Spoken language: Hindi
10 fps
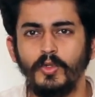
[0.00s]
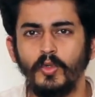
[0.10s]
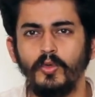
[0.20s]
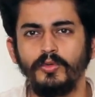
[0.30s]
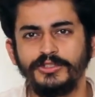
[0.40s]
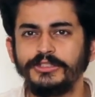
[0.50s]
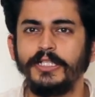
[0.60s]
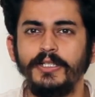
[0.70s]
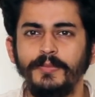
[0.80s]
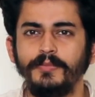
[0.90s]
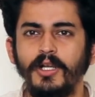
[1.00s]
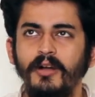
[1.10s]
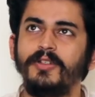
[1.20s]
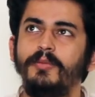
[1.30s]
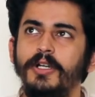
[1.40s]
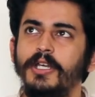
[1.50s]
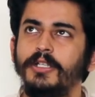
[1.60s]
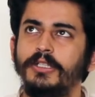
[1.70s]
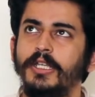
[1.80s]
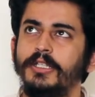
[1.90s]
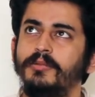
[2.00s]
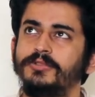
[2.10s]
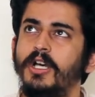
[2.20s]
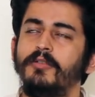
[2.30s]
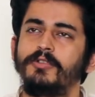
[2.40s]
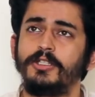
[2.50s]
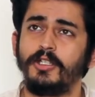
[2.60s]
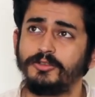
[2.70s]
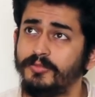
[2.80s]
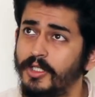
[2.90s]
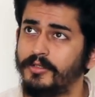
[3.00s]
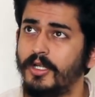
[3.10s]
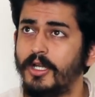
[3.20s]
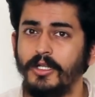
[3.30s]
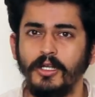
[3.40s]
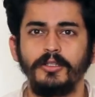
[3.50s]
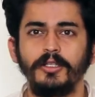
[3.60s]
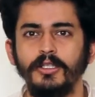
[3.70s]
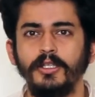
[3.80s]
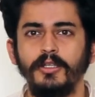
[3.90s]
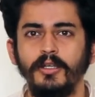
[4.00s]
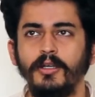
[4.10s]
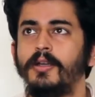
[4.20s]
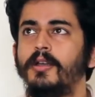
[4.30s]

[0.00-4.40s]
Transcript: तो उससे काफ़ी बढ़िया दिखता है एकदम साफ दिखता है उसमें अंदर कलर दिखते हैं